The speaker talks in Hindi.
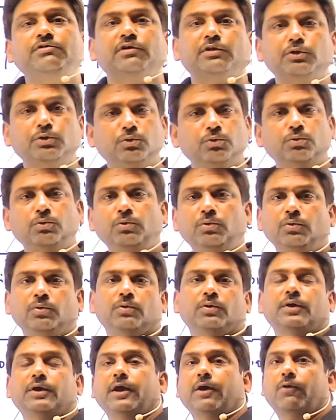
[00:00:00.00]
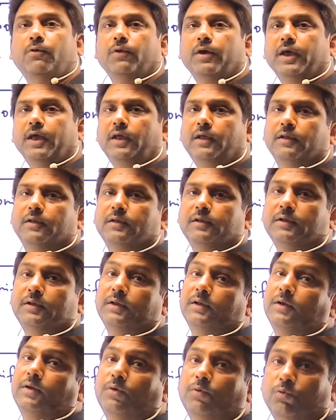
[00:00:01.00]
की जंतु क्या हो गए
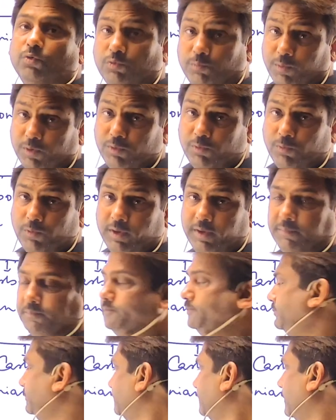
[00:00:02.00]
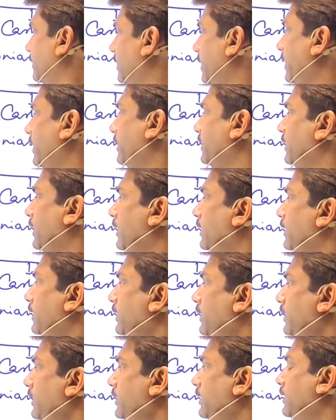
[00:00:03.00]
उत्पन्न हो गए ठीक है यानी